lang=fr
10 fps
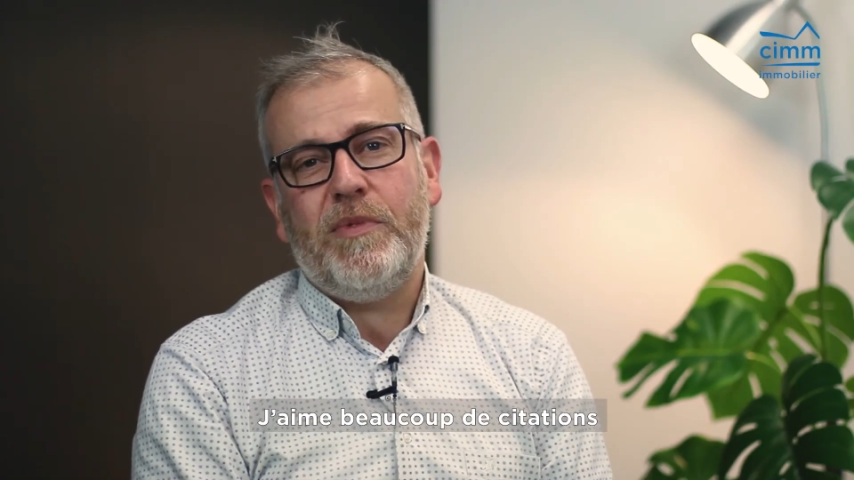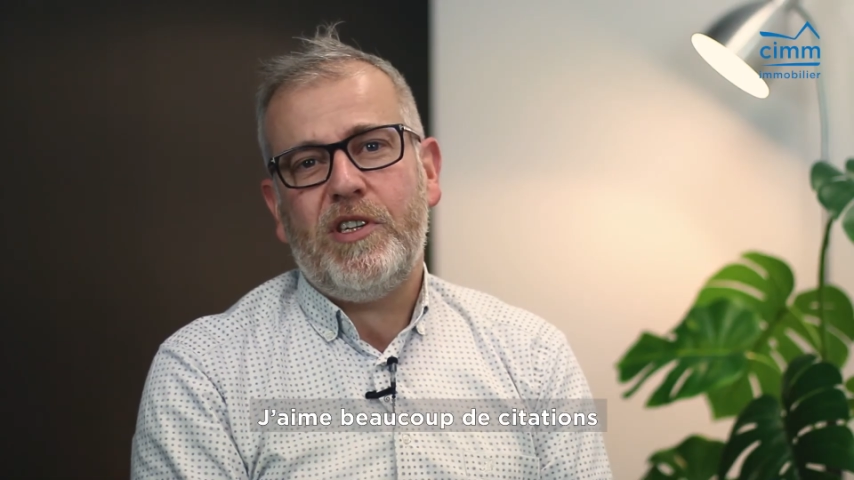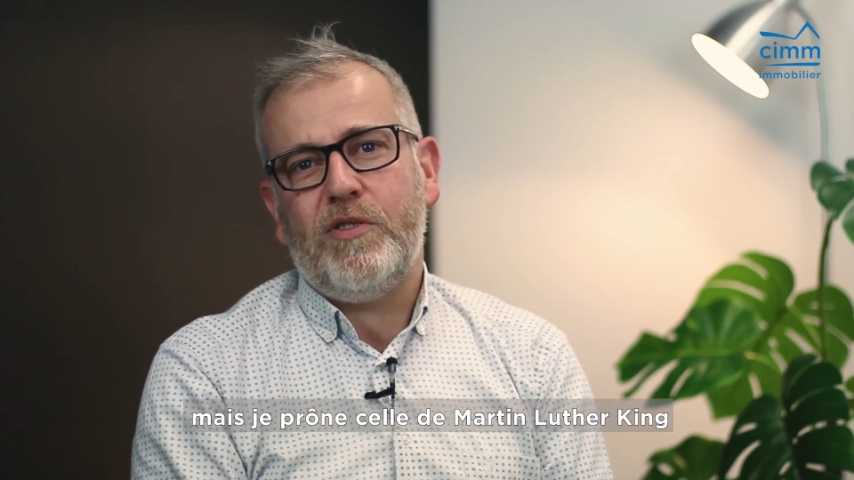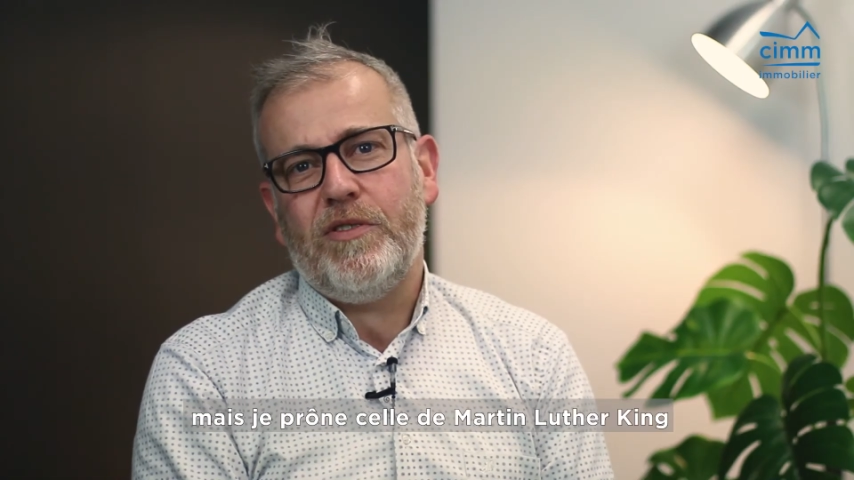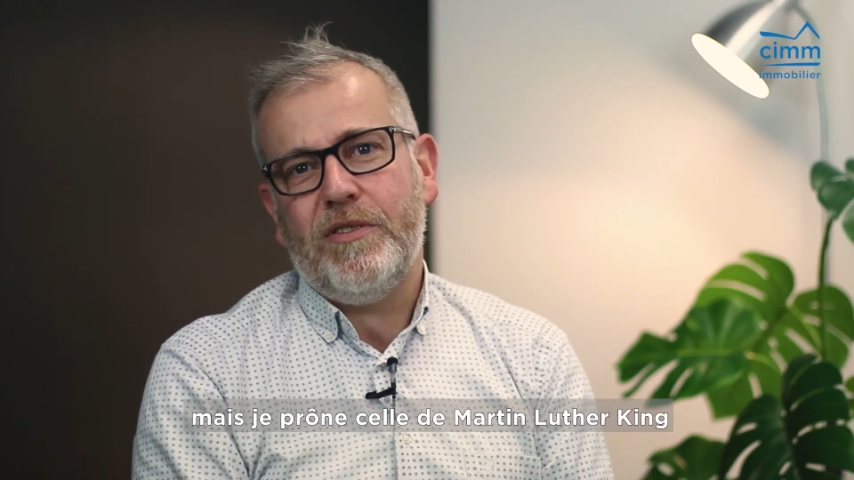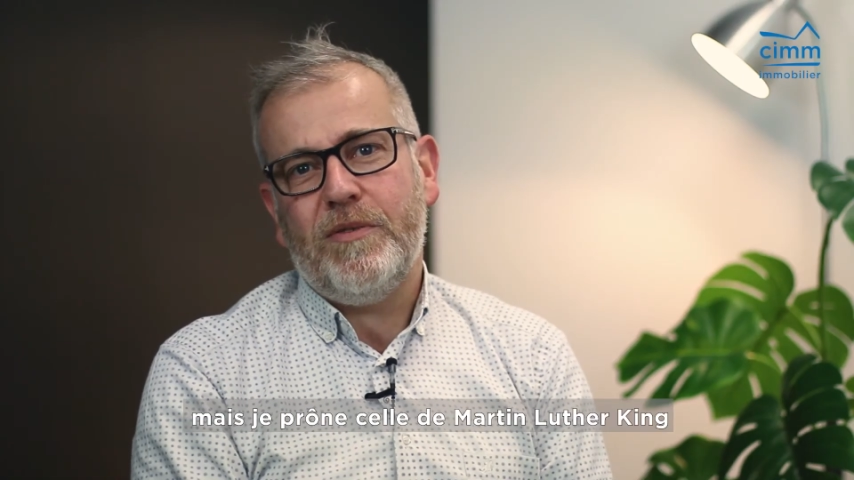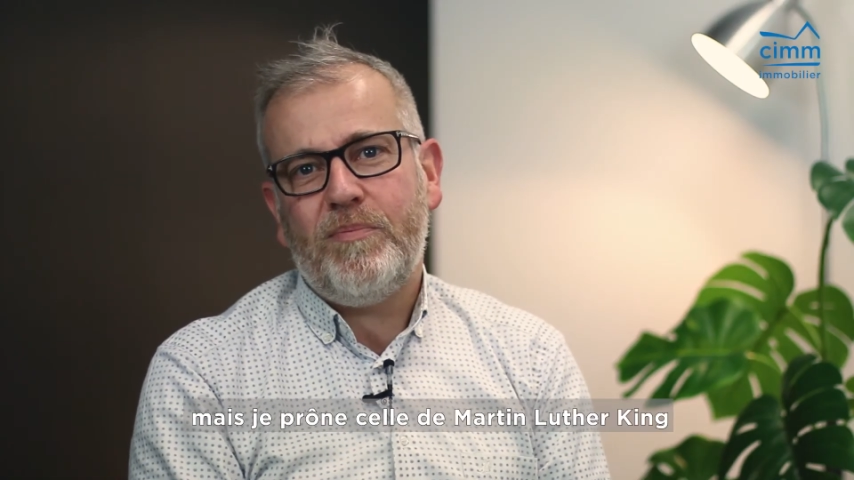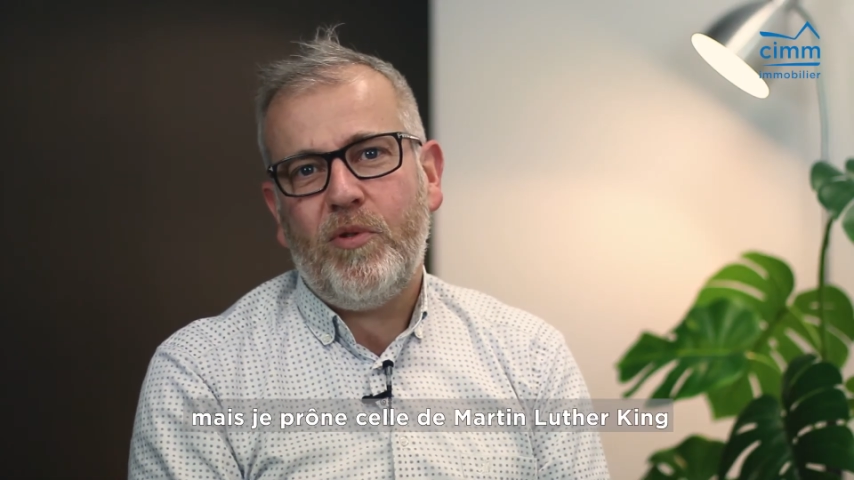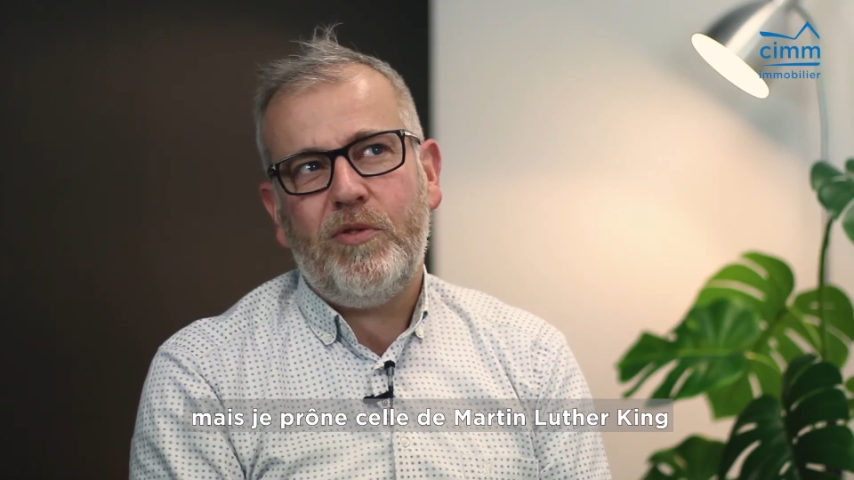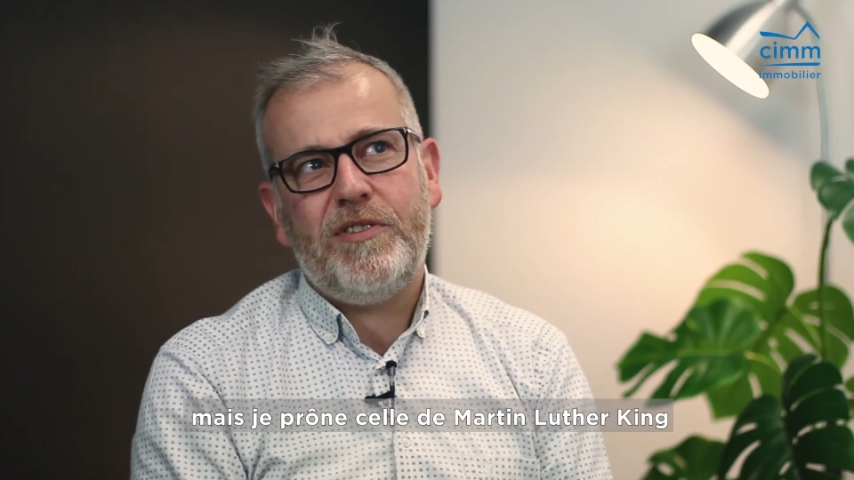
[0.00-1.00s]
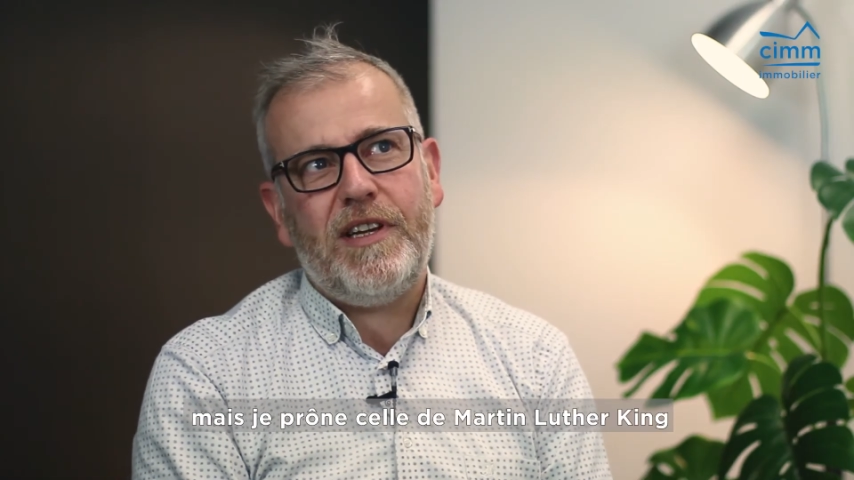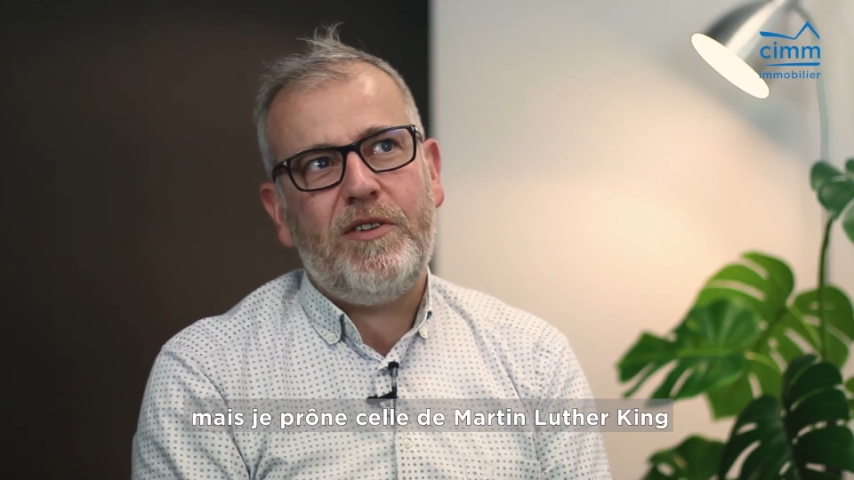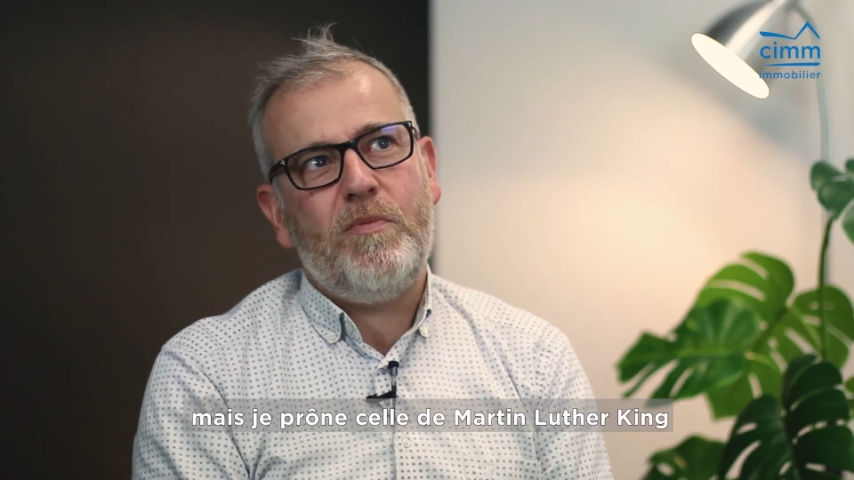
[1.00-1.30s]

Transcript: mais je prône celle